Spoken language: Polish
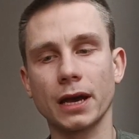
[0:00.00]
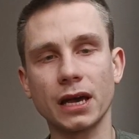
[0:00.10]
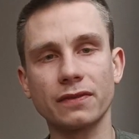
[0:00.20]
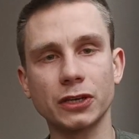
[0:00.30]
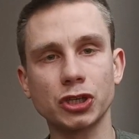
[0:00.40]
A
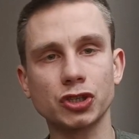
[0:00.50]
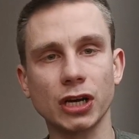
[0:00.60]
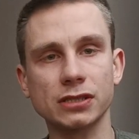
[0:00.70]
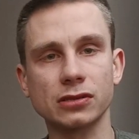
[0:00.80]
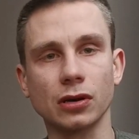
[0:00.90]
jak wiecie,
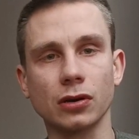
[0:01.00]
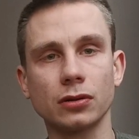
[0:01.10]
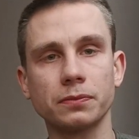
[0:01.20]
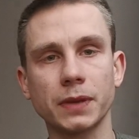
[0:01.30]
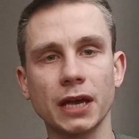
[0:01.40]
czas
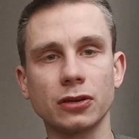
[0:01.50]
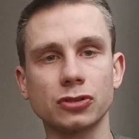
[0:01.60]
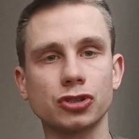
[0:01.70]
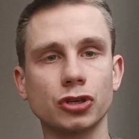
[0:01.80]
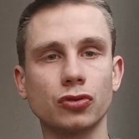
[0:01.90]
to
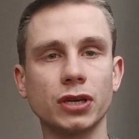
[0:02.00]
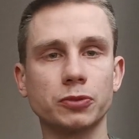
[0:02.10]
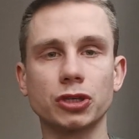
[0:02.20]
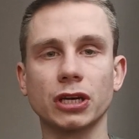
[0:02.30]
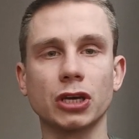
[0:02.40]
pieniądz, szczególnie przy